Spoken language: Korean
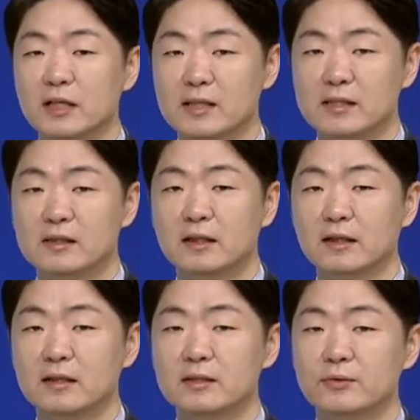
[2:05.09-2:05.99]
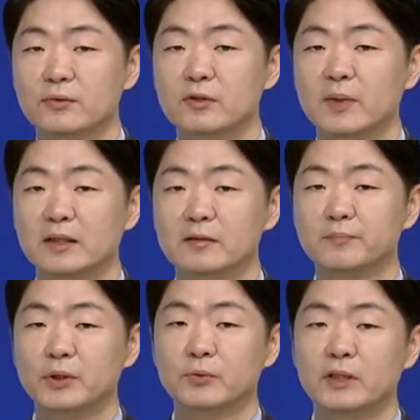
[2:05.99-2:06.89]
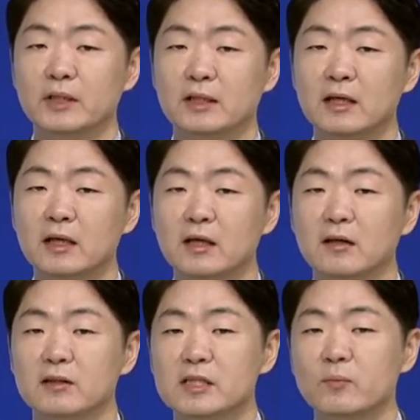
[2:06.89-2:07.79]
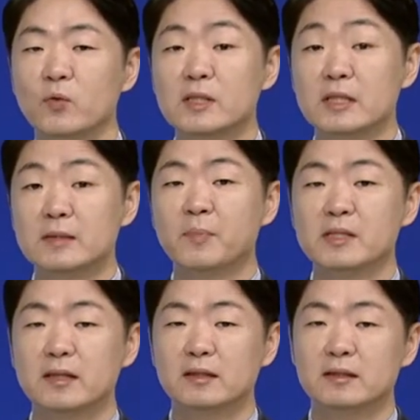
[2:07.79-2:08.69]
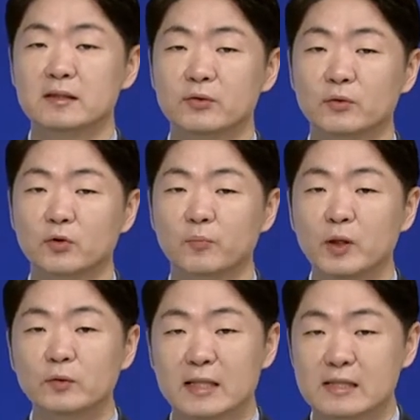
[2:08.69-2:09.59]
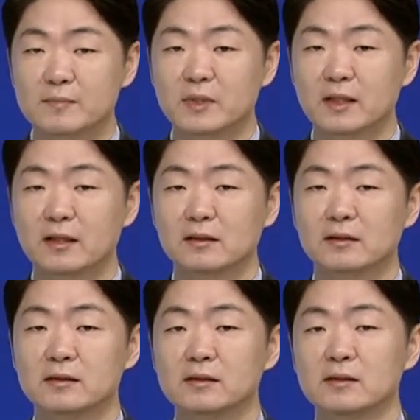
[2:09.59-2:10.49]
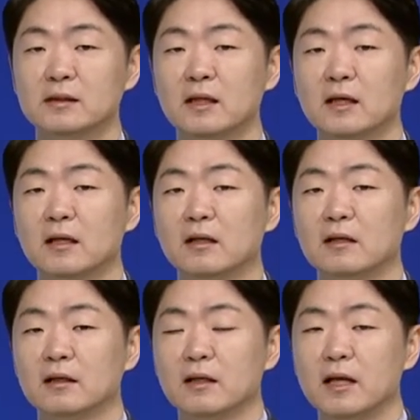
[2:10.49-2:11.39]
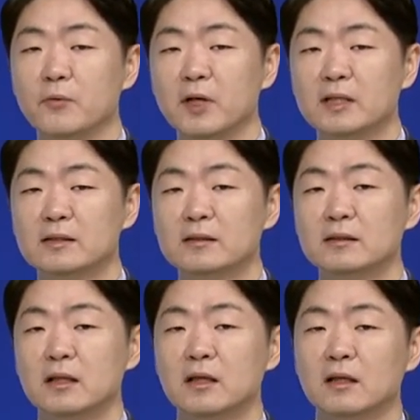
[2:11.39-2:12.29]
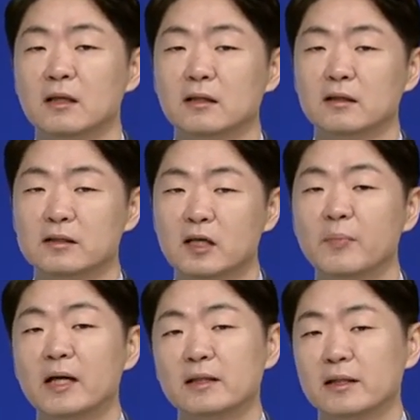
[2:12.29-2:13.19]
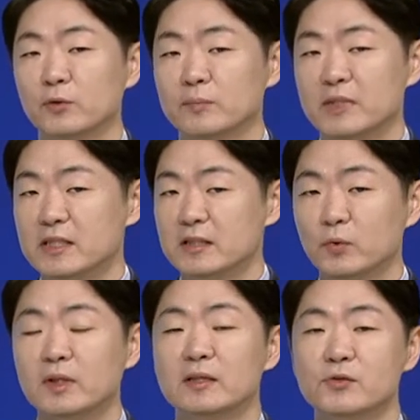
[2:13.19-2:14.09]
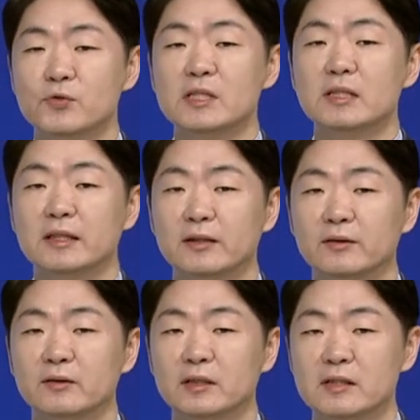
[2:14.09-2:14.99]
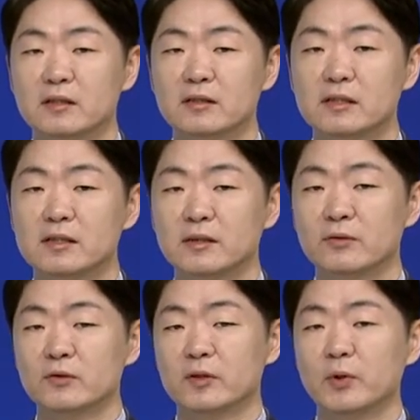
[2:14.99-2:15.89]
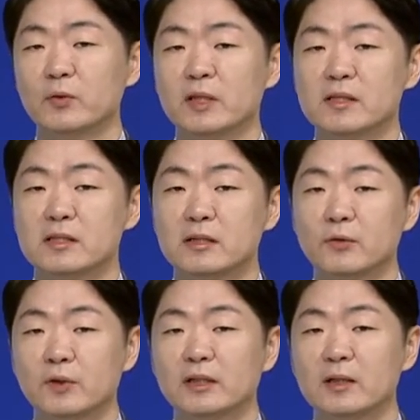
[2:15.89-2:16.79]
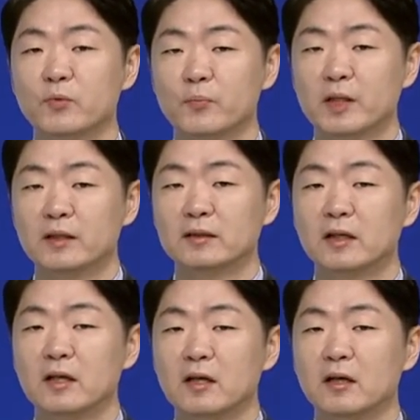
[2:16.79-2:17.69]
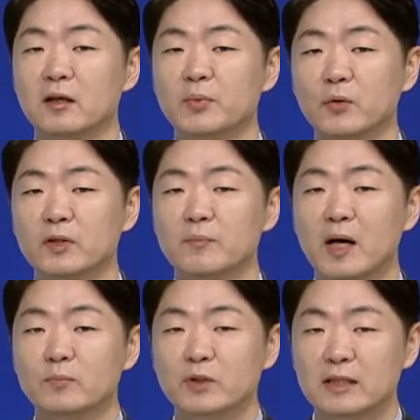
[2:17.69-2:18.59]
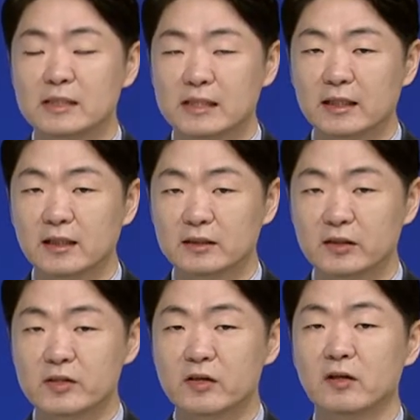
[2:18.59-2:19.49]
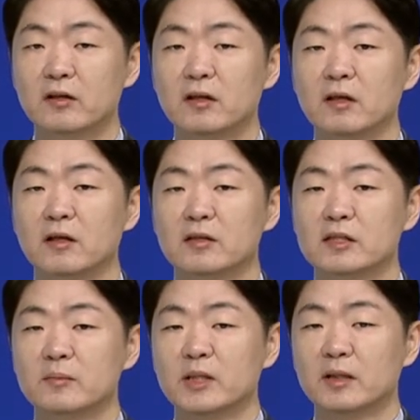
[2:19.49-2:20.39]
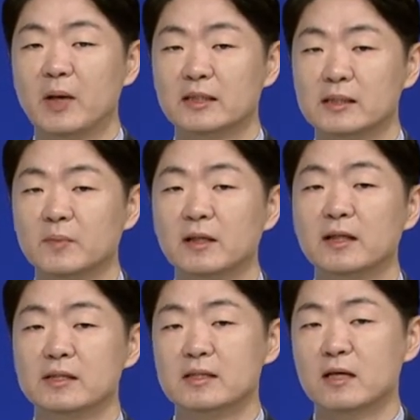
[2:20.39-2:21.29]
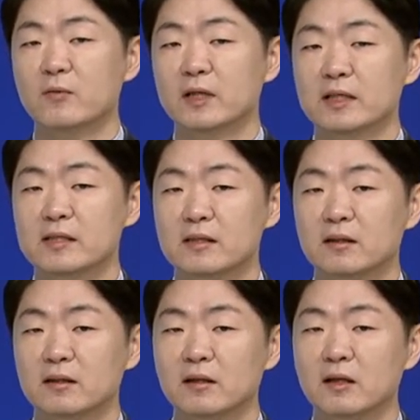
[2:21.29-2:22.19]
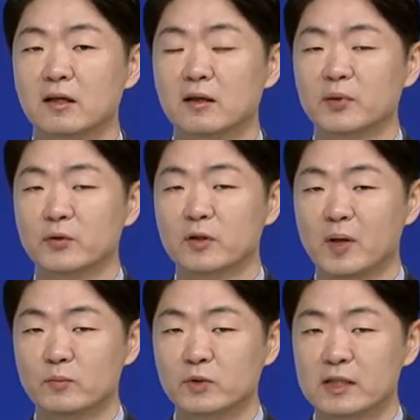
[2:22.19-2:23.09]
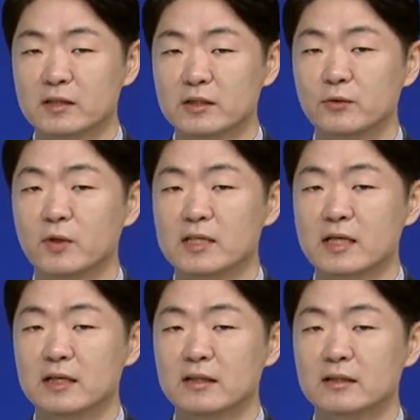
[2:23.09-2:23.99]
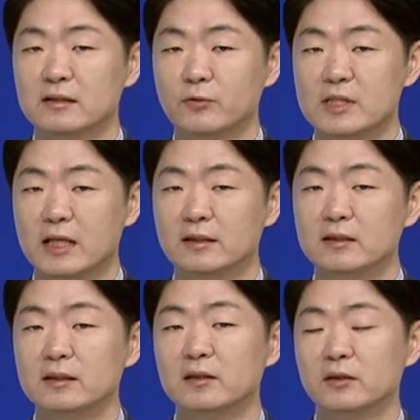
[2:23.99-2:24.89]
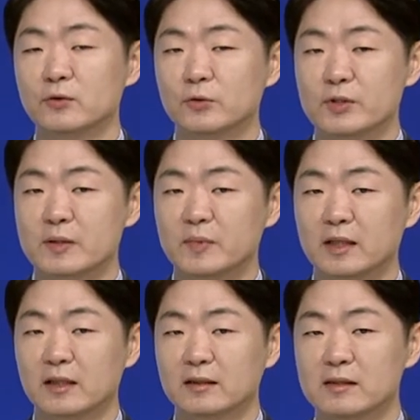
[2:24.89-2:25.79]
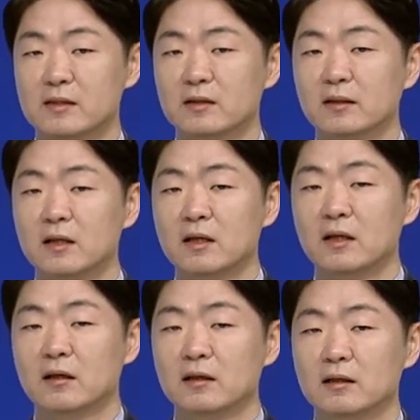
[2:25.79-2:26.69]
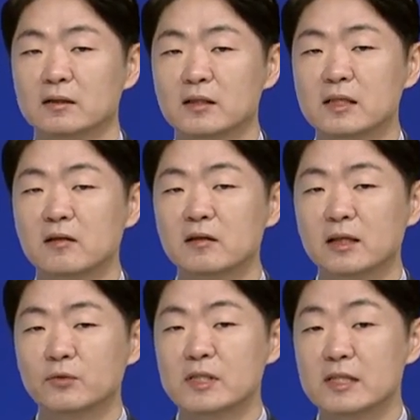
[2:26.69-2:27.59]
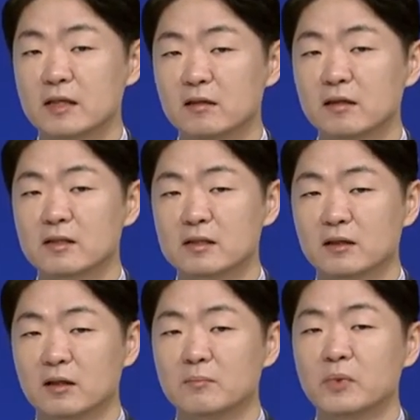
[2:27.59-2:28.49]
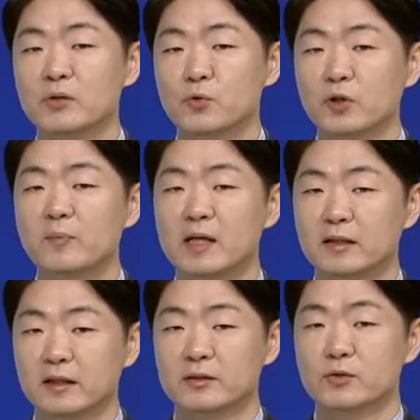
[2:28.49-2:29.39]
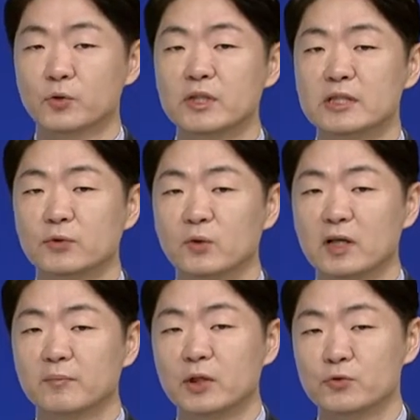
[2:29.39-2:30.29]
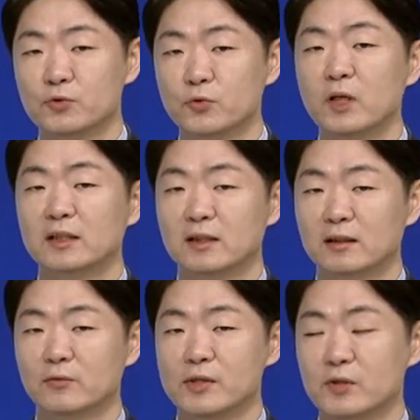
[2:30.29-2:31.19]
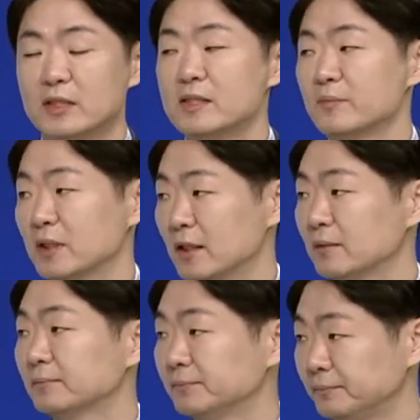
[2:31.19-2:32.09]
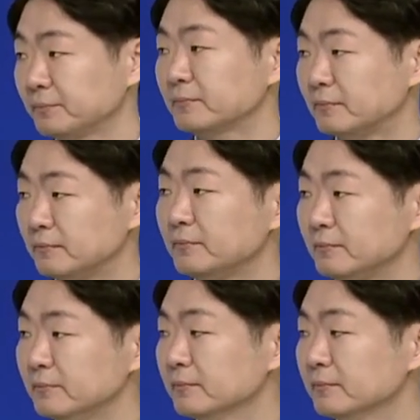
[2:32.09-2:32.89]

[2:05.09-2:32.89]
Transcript: 문제가 있을 때 치료를 받는 비율이 15에서 어, 20% 정도로 매우 낮습니다. 이는 어, 해외의 어, 절반에도 미치지 못하는 수치인데요. 네. 그래서 실제로 이제 병원에서 진료를 하다 보면 어, 병원을 방문하는 시기가 늦어서 어, 질병이 많이 심각해진 상황에서 어, 병원을 방문해서 치료가 잘 되지 않는 이런 경우도 있습니다. 그래서 어, 정신 건강도 신체 건강처럼 조기 발견, 조기 치료가 매우 중요하다고할 수 있겠습니다. 네. 네.